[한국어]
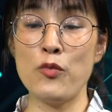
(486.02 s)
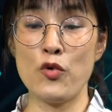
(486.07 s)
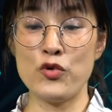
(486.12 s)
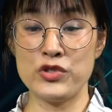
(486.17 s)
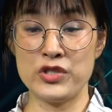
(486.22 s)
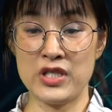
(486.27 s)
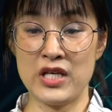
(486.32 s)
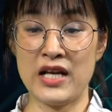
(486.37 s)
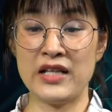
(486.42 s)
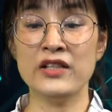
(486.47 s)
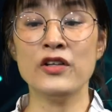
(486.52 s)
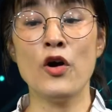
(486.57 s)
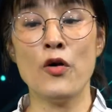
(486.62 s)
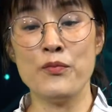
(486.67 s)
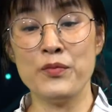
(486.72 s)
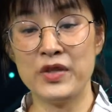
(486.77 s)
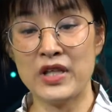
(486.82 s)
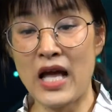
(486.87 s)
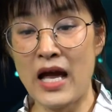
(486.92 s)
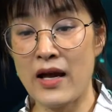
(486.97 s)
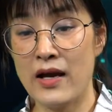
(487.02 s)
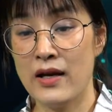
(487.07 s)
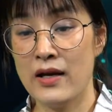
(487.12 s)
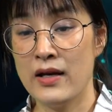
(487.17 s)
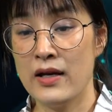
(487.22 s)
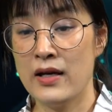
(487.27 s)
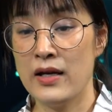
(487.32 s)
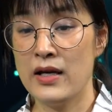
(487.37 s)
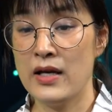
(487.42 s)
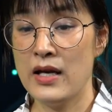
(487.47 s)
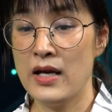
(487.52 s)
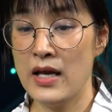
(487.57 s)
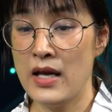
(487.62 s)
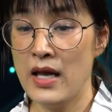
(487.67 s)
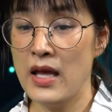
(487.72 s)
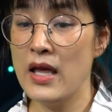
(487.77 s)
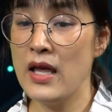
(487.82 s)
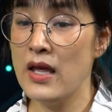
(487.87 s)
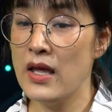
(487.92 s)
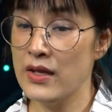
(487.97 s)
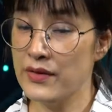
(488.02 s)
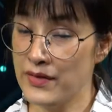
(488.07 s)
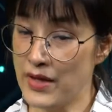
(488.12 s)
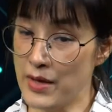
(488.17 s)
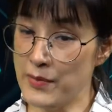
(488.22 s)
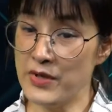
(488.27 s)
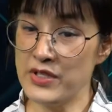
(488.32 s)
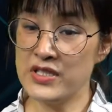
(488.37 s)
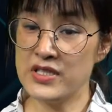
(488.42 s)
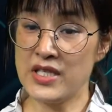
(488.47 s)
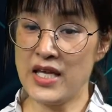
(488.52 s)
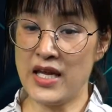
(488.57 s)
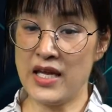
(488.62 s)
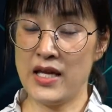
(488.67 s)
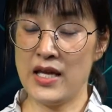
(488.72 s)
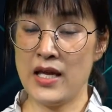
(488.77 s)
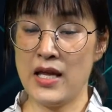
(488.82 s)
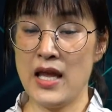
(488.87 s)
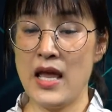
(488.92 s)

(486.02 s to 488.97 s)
보시라는 겁니다. 네 번째,